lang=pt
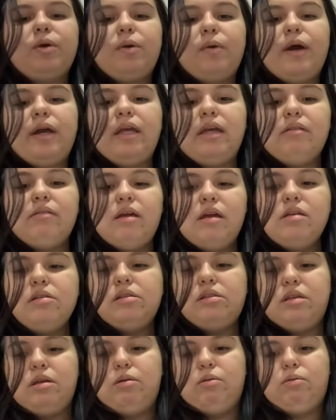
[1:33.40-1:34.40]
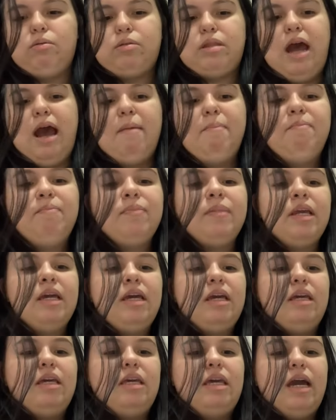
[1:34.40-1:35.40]
45, tá?
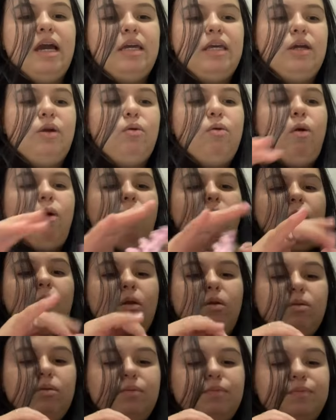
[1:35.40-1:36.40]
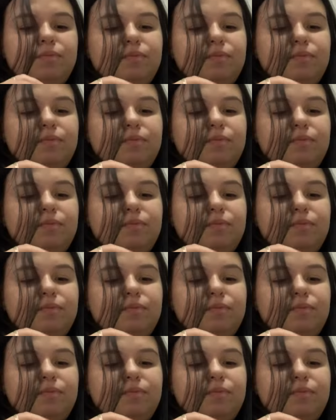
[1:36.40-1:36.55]
E aí eu colo